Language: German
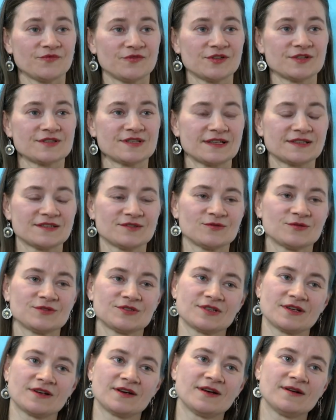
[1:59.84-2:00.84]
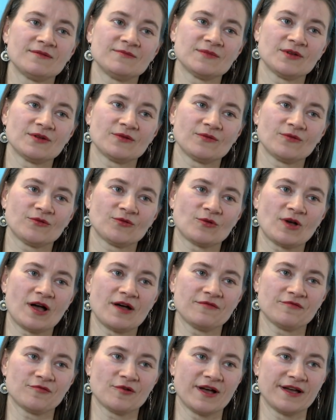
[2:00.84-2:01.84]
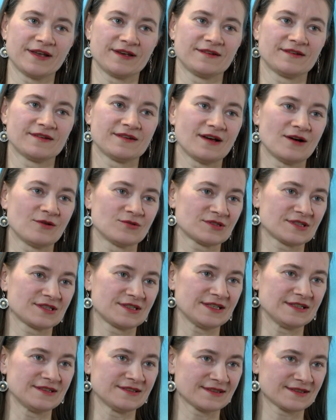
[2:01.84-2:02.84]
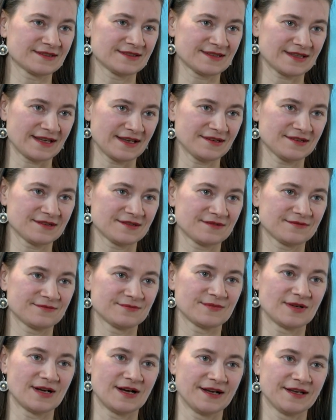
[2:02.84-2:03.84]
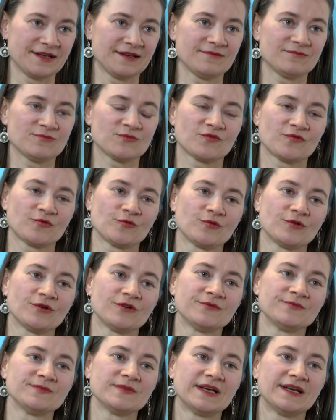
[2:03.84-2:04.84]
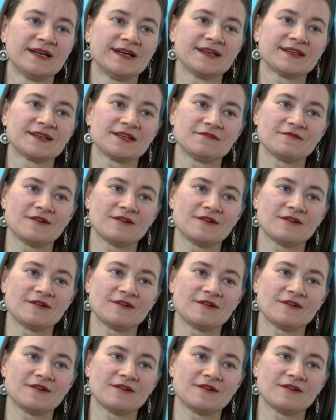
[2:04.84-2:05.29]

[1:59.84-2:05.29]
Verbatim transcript: wir setzen uns ja sogar für ein ausgedehnteres Recht ein, für den